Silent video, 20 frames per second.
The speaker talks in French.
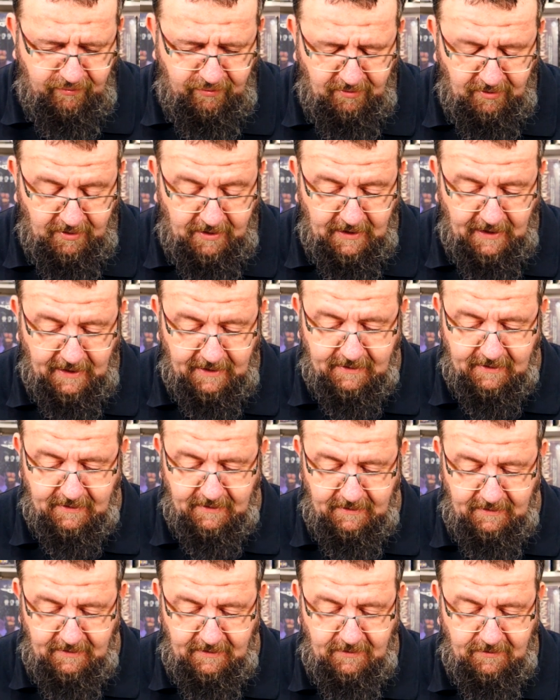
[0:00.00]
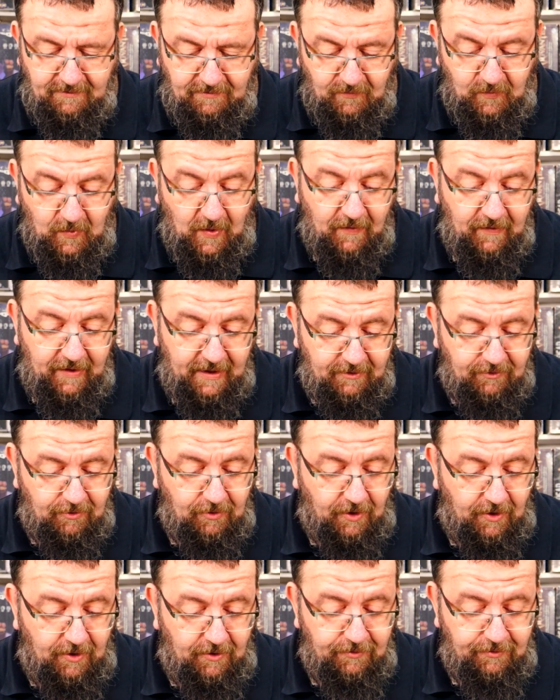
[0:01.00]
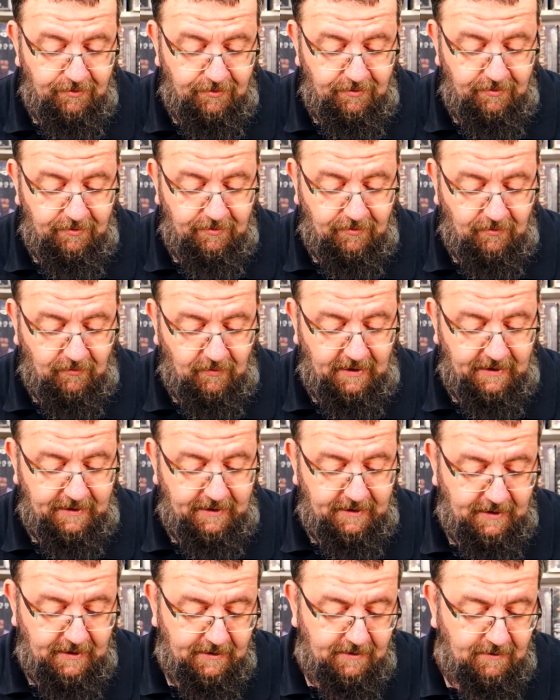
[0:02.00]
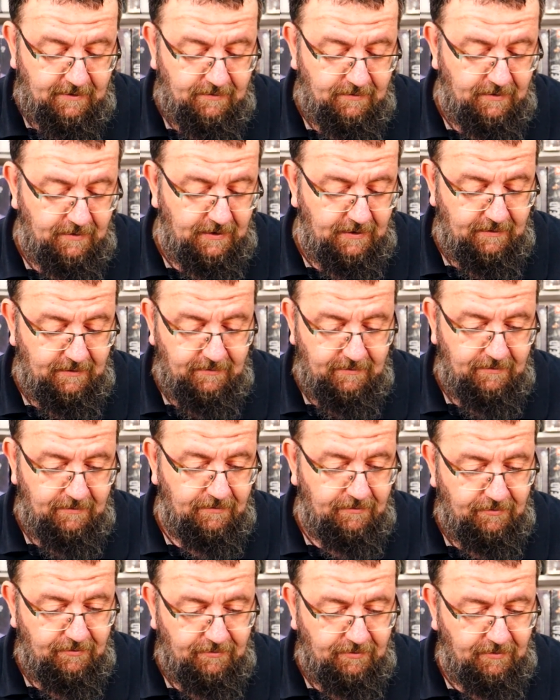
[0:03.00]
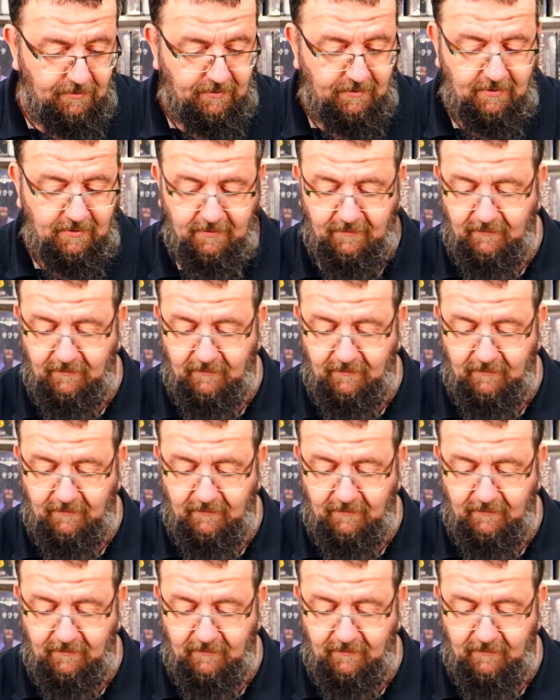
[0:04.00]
Le 4, il... Bah ouais, 1, 2, 3, 4, et tutuc,